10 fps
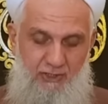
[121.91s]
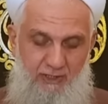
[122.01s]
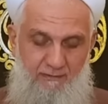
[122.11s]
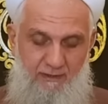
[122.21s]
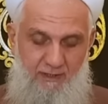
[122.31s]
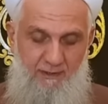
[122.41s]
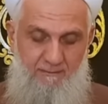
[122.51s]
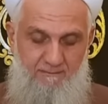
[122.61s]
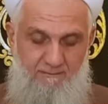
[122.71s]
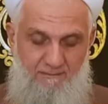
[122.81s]
şerifti değil
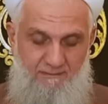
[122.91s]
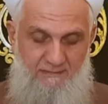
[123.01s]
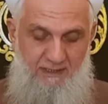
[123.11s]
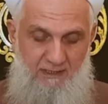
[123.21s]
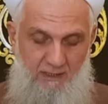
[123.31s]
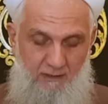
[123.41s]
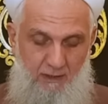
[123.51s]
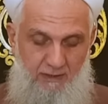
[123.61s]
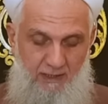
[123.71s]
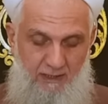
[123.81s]
mi?
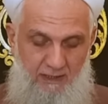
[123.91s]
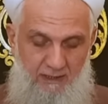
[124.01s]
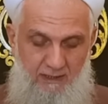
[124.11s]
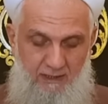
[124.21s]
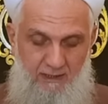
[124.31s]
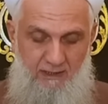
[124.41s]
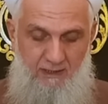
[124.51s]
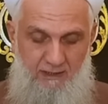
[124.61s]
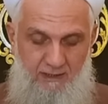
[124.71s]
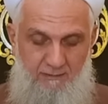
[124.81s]
allah Teala
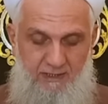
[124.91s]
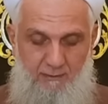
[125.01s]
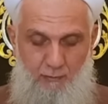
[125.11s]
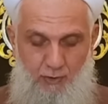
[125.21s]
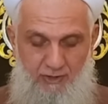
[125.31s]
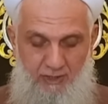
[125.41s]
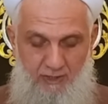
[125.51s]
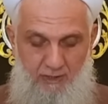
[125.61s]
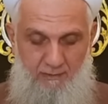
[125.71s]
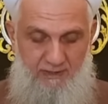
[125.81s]
kimseye muhtaç
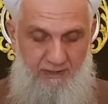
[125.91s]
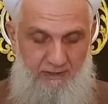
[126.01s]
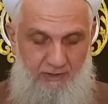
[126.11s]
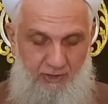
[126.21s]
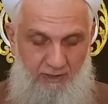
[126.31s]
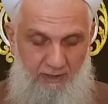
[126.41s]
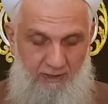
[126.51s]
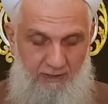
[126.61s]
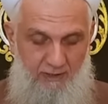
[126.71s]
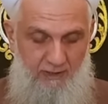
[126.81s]
eylemesin
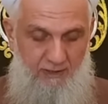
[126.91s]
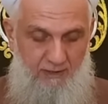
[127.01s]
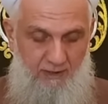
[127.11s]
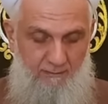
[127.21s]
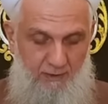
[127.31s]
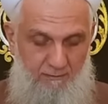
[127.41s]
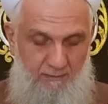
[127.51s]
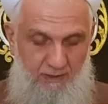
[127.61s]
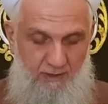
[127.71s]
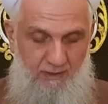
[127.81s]
inşallah.
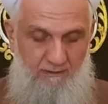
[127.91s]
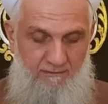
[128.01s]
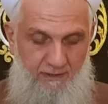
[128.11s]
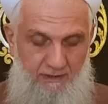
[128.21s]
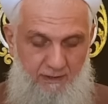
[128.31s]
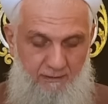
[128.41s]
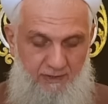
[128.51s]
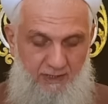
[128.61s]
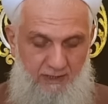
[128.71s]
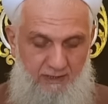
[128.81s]
Rabbim
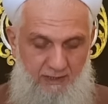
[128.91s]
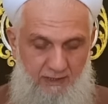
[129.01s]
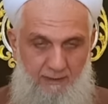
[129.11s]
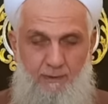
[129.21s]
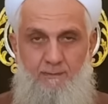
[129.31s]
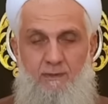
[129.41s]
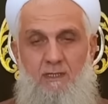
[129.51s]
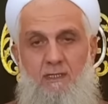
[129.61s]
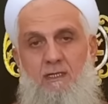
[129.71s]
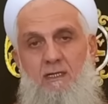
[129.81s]
vitlerimizi hakkıyla yapıp
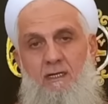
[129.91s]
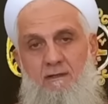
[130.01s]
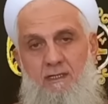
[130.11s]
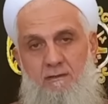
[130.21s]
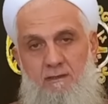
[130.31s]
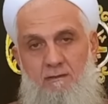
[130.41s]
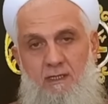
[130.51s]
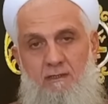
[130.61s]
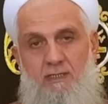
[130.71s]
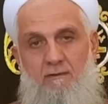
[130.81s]
evet
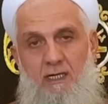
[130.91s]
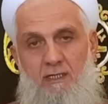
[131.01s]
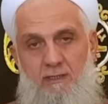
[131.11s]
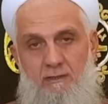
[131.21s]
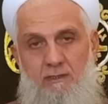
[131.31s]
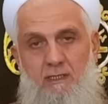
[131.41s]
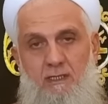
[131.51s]
Mevlana'nın